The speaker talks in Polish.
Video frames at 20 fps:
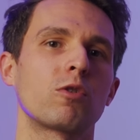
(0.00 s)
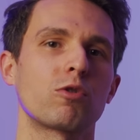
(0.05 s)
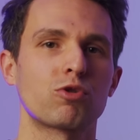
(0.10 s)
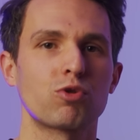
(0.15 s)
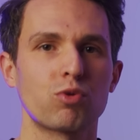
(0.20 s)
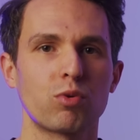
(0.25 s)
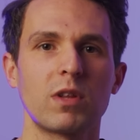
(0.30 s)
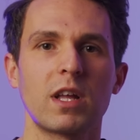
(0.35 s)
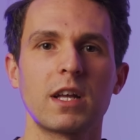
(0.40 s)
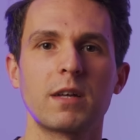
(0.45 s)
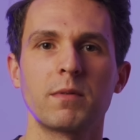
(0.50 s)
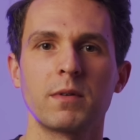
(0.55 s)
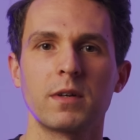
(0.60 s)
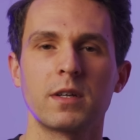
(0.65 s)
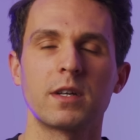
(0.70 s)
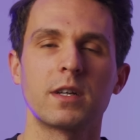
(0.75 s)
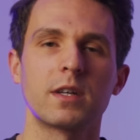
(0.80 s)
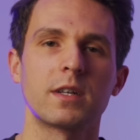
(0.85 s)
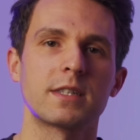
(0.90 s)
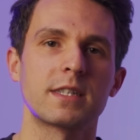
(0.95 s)
koszulek
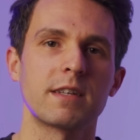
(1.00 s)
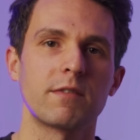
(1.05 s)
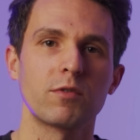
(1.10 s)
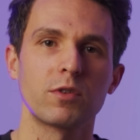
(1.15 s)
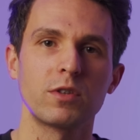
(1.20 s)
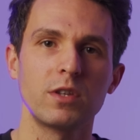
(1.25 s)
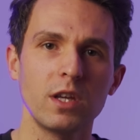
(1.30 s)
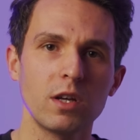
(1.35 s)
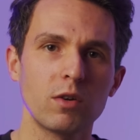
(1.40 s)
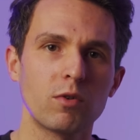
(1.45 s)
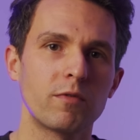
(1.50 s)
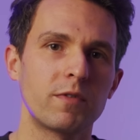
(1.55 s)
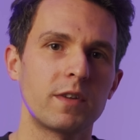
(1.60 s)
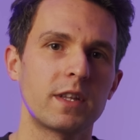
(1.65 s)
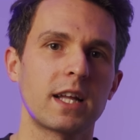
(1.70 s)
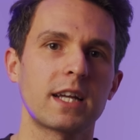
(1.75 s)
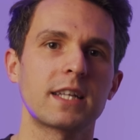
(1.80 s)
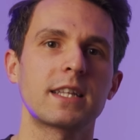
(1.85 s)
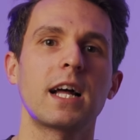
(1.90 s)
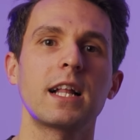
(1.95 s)
yy, zawodników
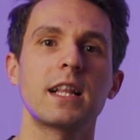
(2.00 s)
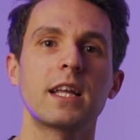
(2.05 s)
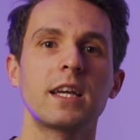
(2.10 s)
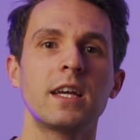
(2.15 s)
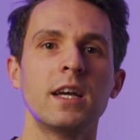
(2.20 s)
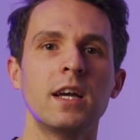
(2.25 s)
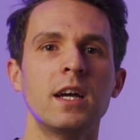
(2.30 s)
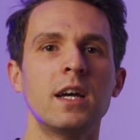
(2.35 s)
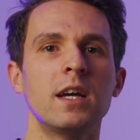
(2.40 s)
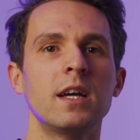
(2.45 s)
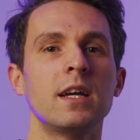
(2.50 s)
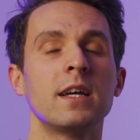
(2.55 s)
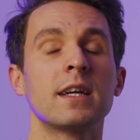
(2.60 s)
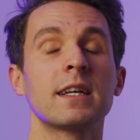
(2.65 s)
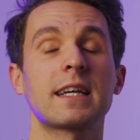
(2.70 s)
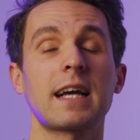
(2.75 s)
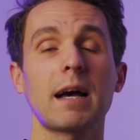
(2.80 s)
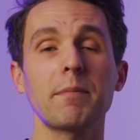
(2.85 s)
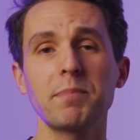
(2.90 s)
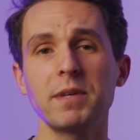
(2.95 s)
itd. Tak
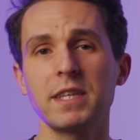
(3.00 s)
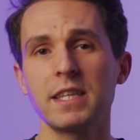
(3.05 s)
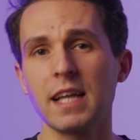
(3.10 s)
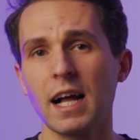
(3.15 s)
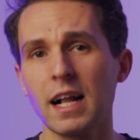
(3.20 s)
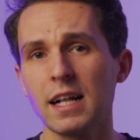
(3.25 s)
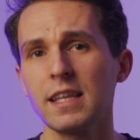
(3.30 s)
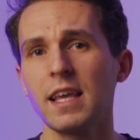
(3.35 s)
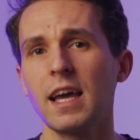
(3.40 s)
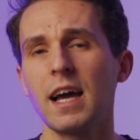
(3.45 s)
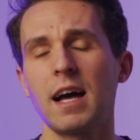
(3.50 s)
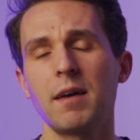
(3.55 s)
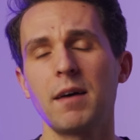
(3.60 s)
Kapitalnie